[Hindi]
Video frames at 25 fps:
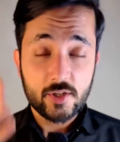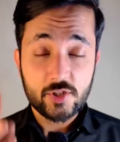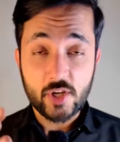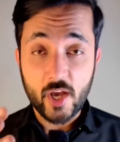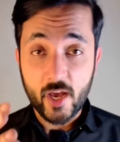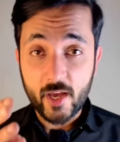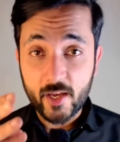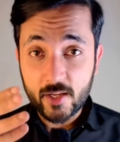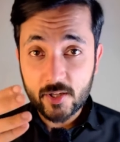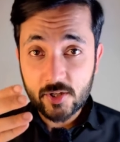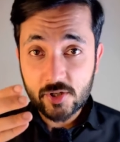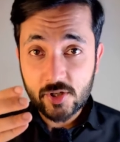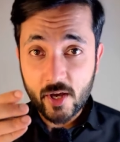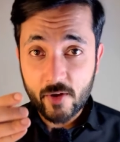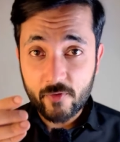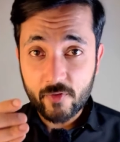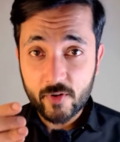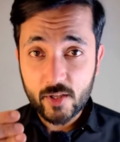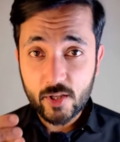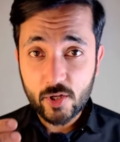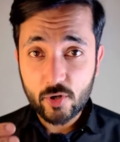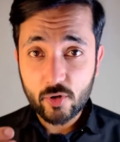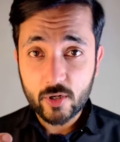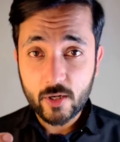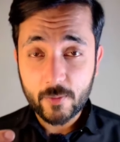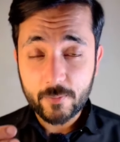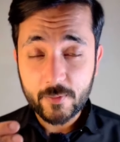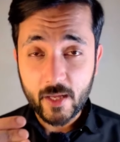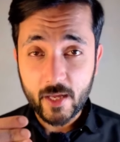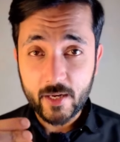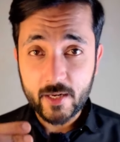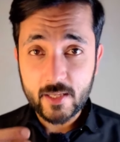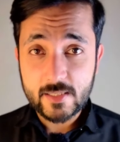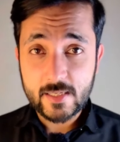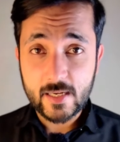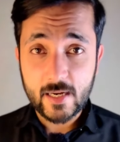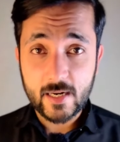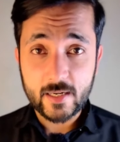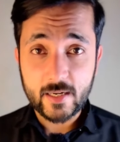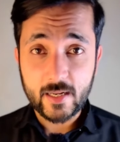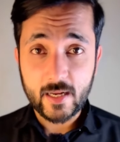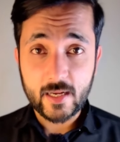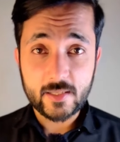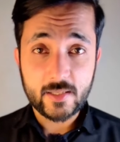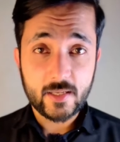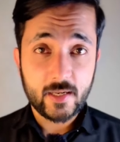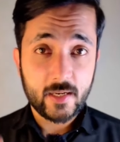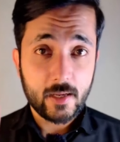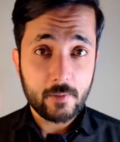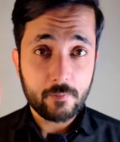शाहीन शाहरीदी को कप्तानी से हटा
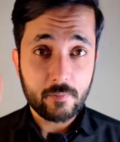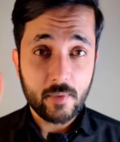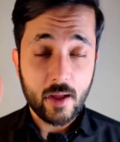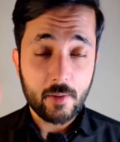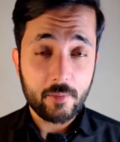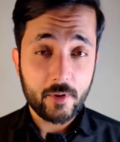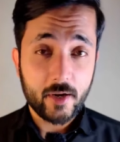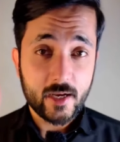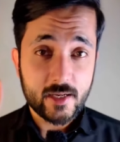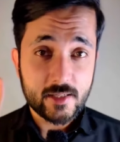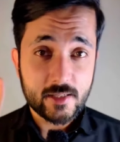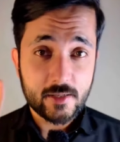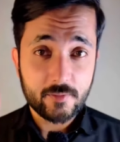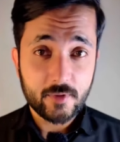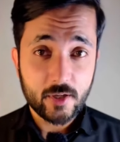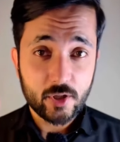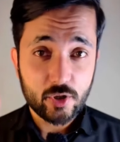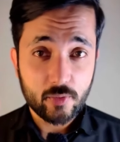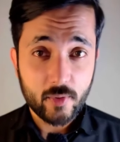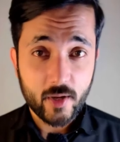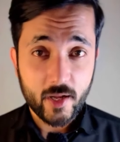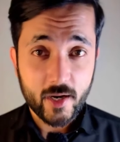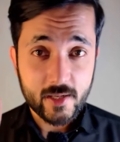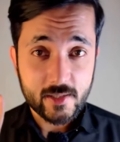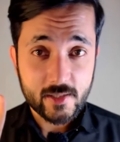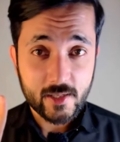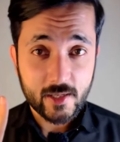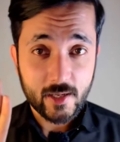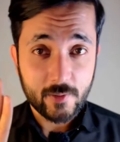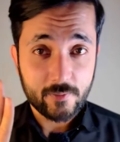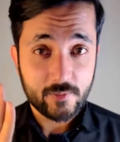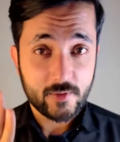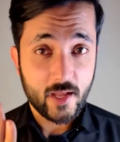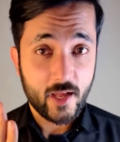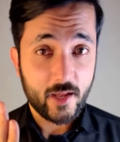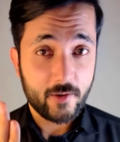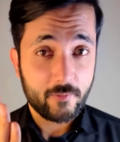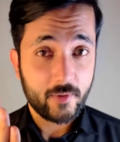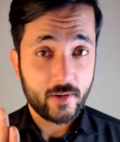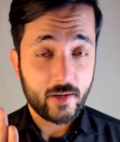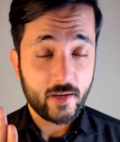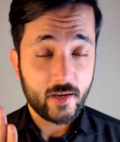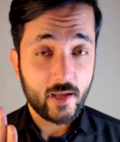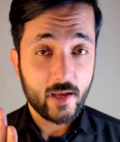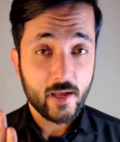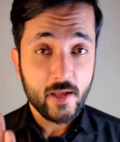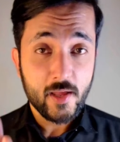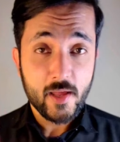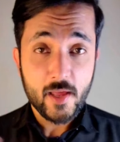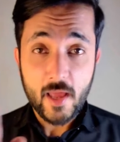देना बाबर आजम का दोबारा से कप्तान बनना